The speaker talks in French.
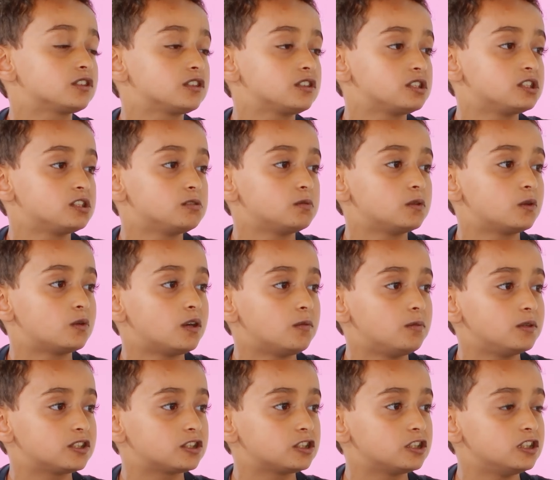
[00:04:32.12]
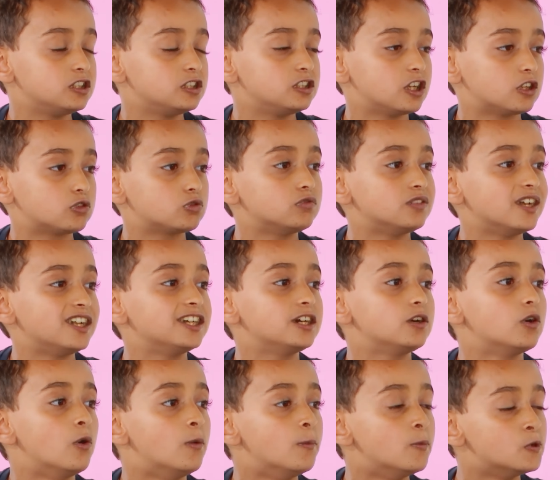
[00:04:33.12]
Tu sais pourquoi Parce que ça se trouve, il y a des
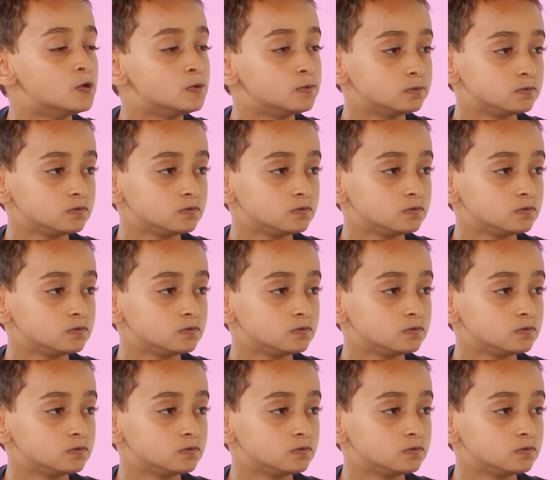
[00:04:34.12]
grands mots.